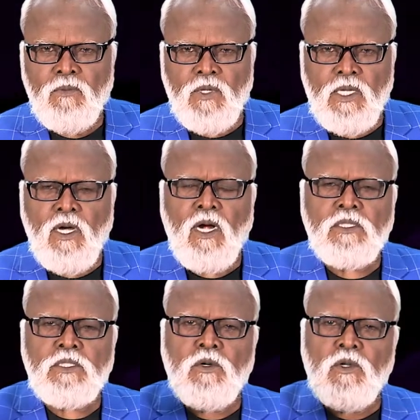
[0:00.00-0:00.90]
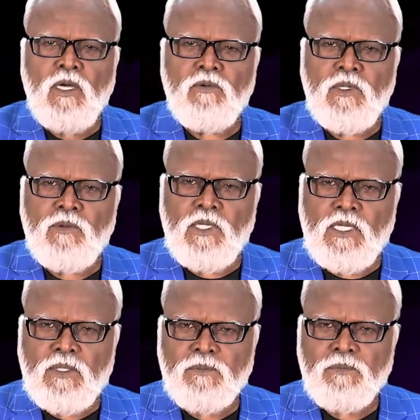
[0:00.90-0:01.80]
ஃபார் காட் சோ லவ் த
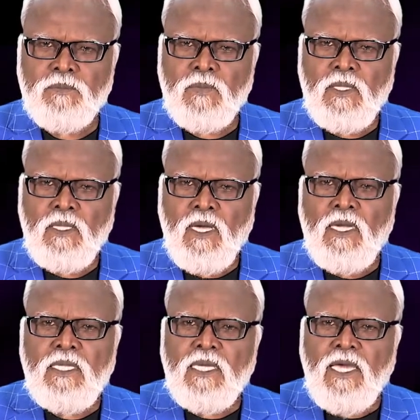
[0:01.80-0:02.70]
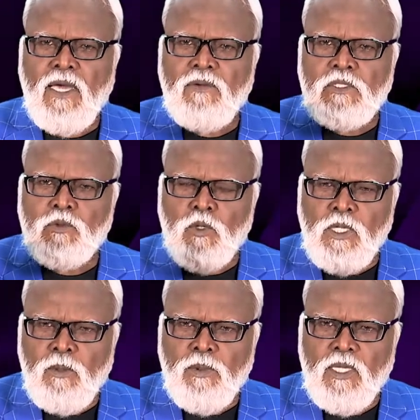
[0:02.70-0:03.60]
வேர்ல்ட் அண்ட் ஈ கேவ் இஸ்
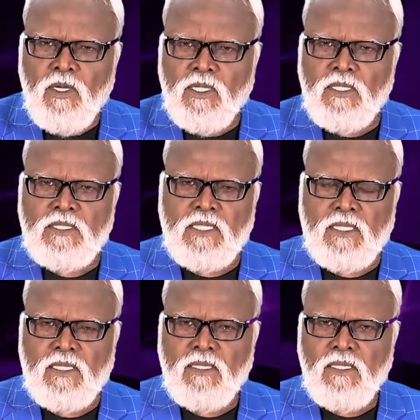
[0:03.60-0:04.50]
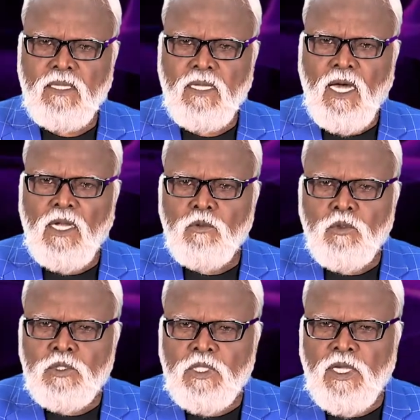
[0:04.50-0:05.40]
ஒன்லி பிகாட்டன் சன் அண்ட்
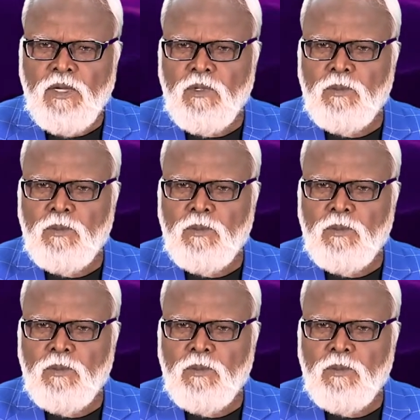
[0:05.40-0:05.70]
ஊசோ எவர்